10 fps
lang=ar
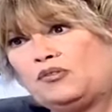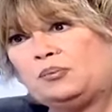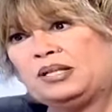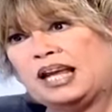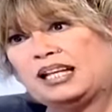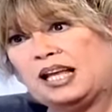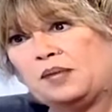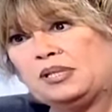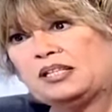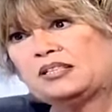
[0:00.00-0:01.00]
في بنايه
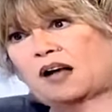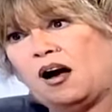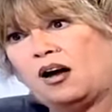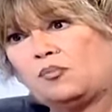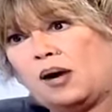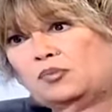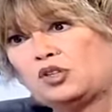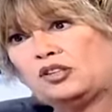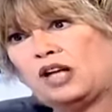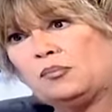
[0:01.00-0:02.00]
الامير الساعه 4
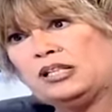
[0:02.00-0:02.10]
مشان